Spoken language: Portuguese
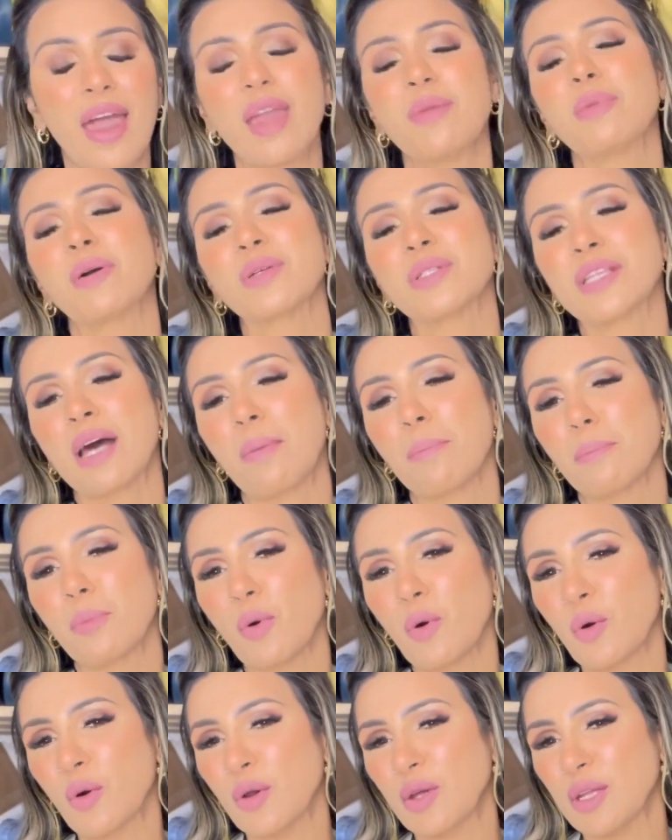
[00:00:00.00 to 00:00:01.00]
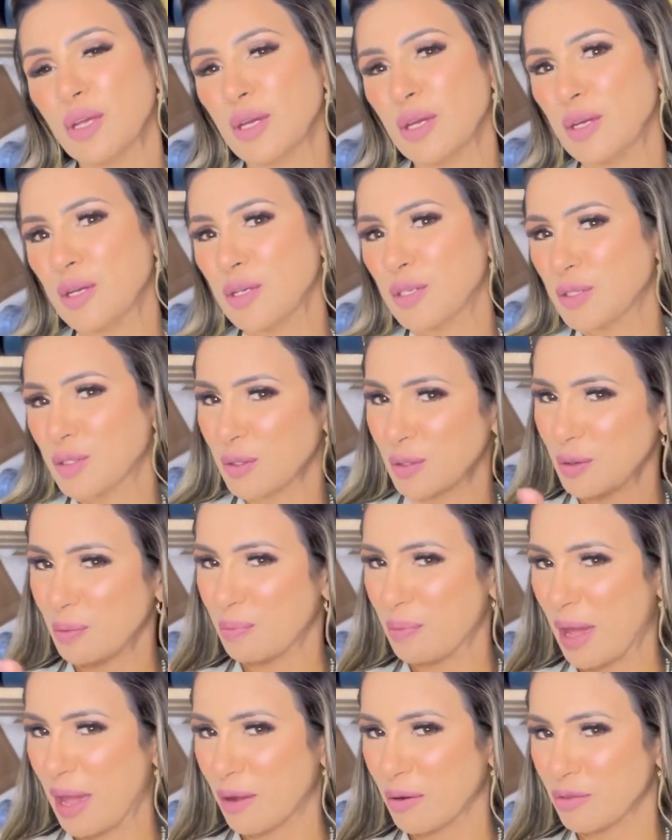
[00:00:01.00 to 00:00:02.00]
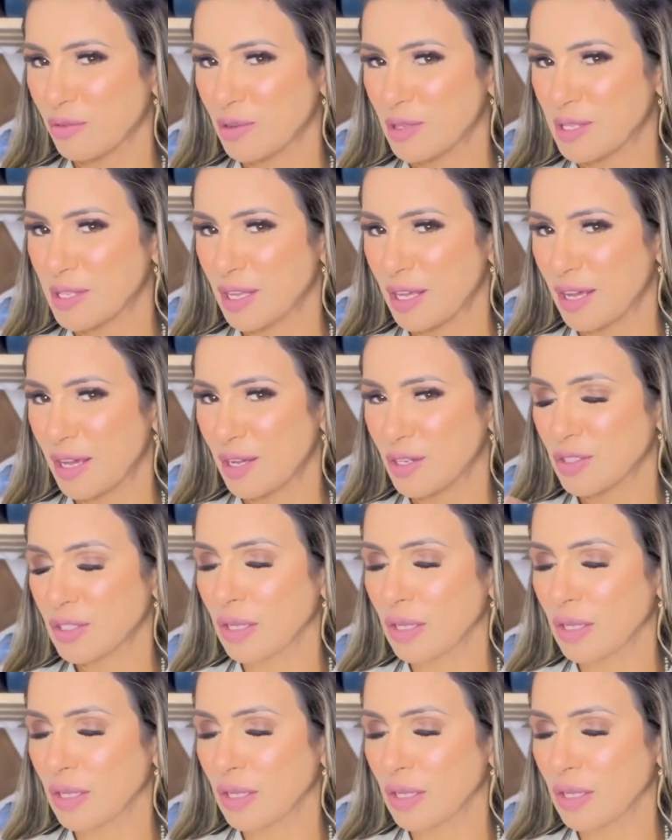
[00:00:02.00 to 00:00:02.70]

meus amores! Tudo bem com vocês?